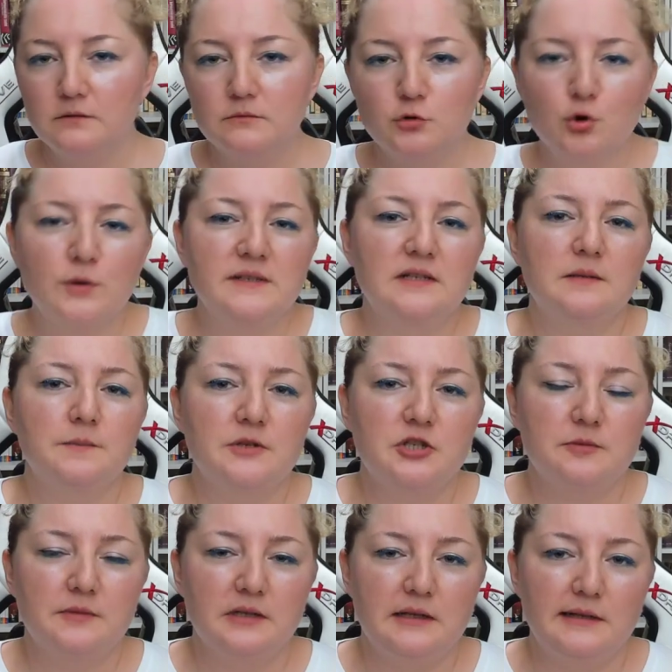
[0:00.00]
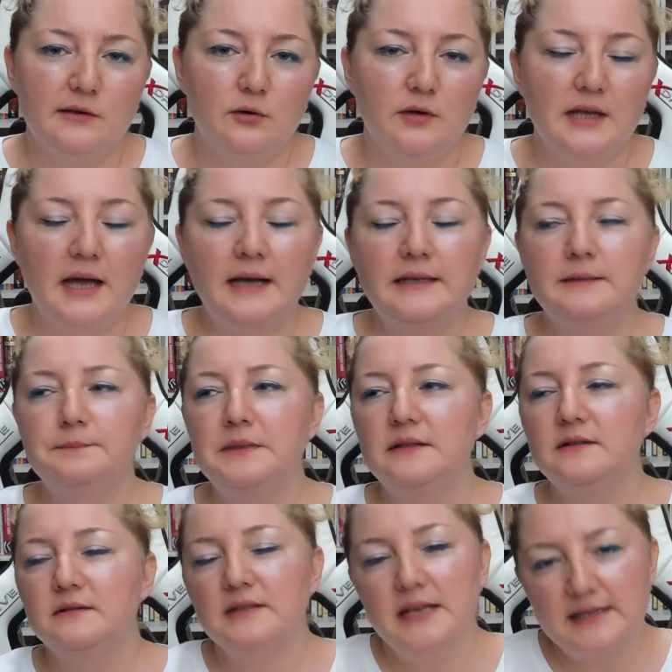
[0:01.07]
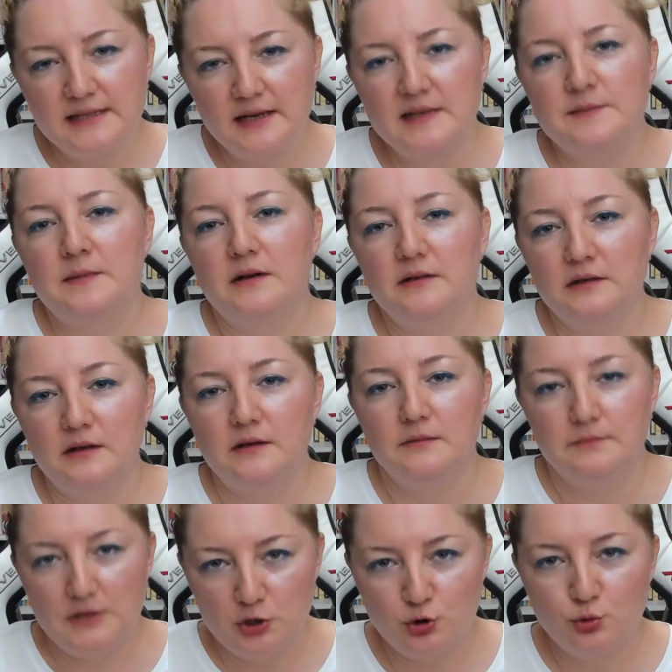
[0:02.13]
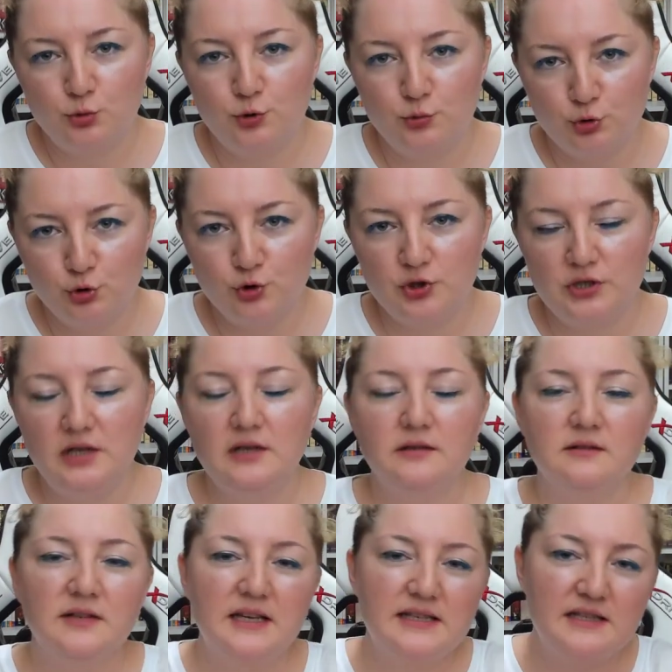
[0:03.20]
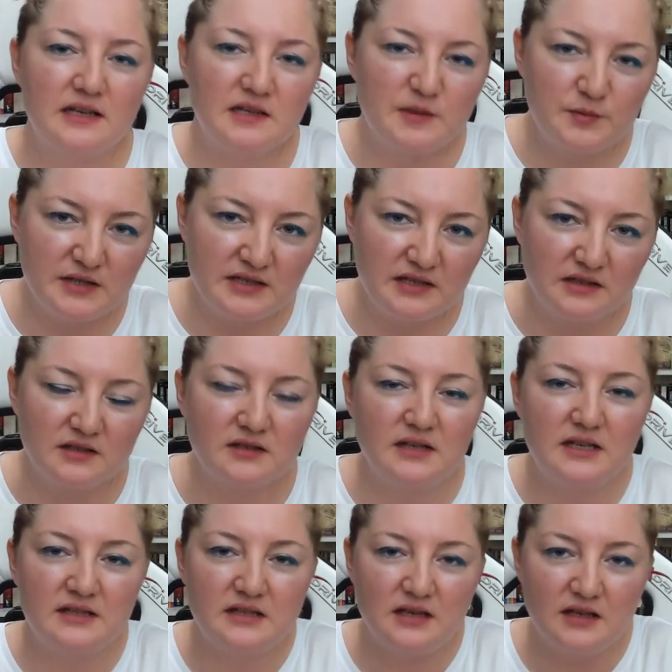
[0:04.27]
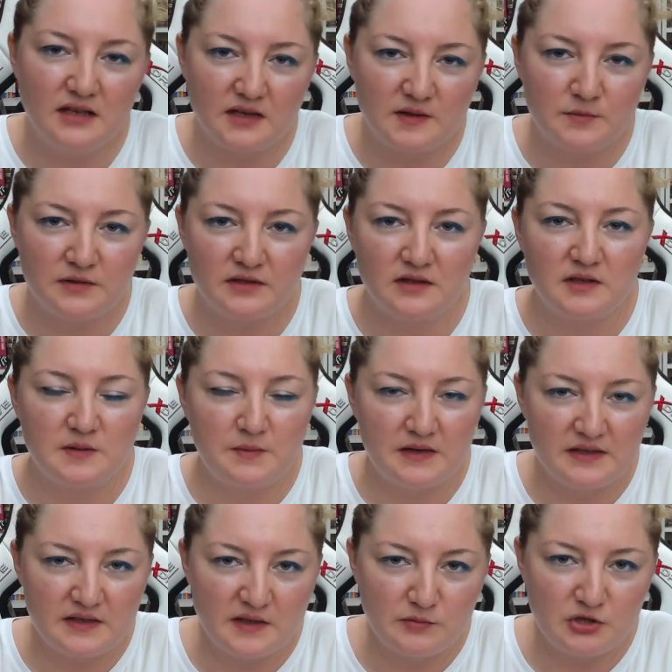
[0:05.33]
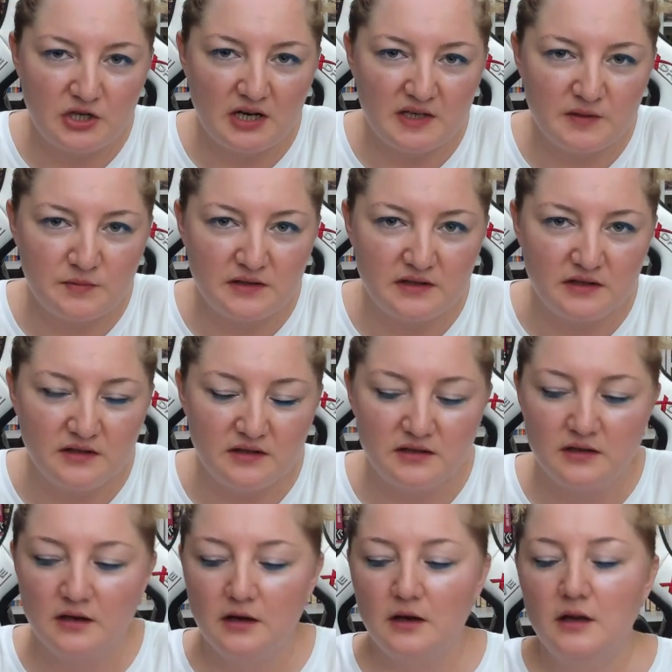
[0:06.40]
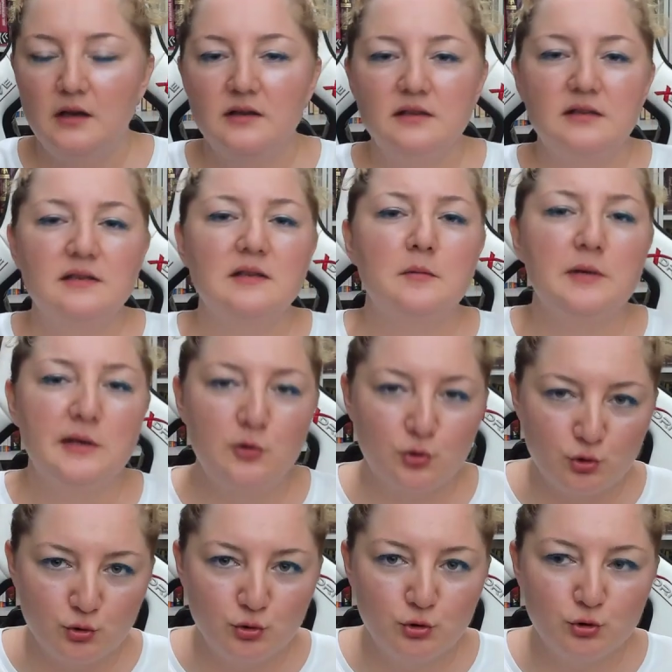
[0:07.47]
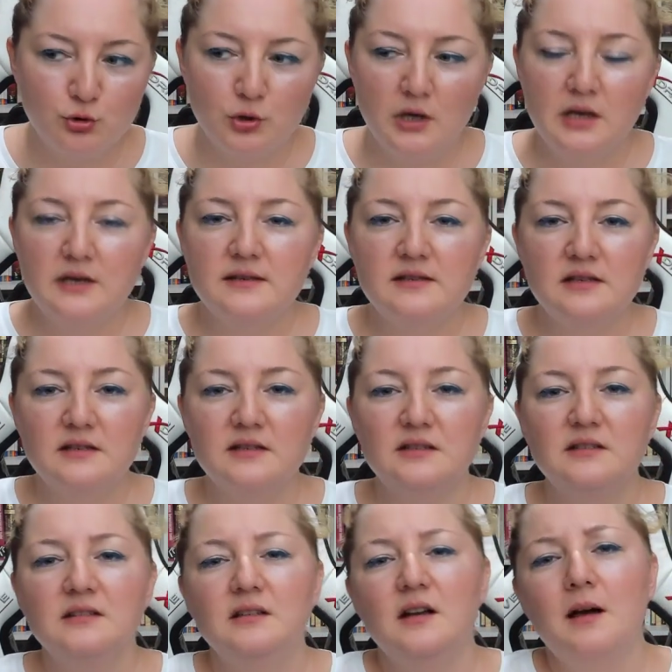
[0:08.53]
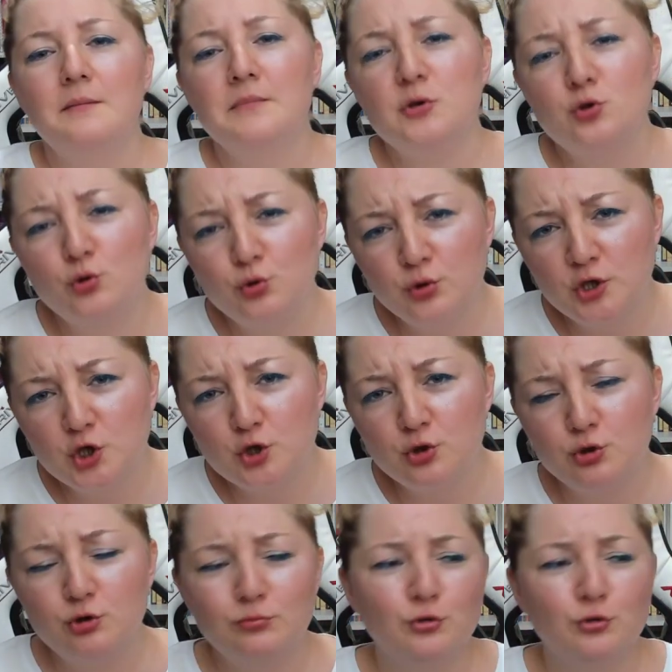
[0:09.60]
çok sık başıma geliyor. Yani bir tez yazmakla meşgulüm şu sıra. Tez yazmışsanız, esey yazmışsanız, benzeri bir şey yazmışsanız siz de biliyorsunuz. Sık sık tıkanma sorunu yaşıyorum,